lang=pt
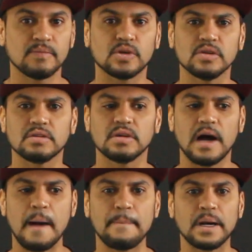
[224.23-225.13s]
Pronto,
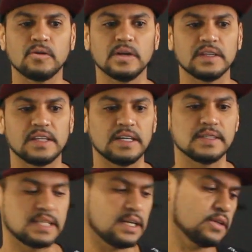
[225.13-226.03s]
apagou a
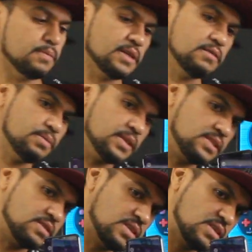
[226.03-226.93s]
lanterna. Será que deu para ver por
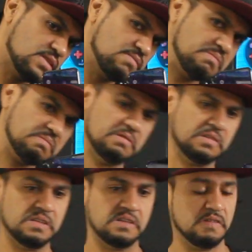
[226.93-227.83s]
causa do celular?
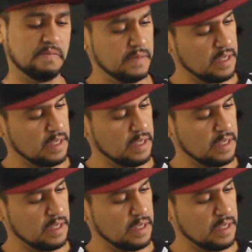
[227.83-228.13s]
Acho que deu.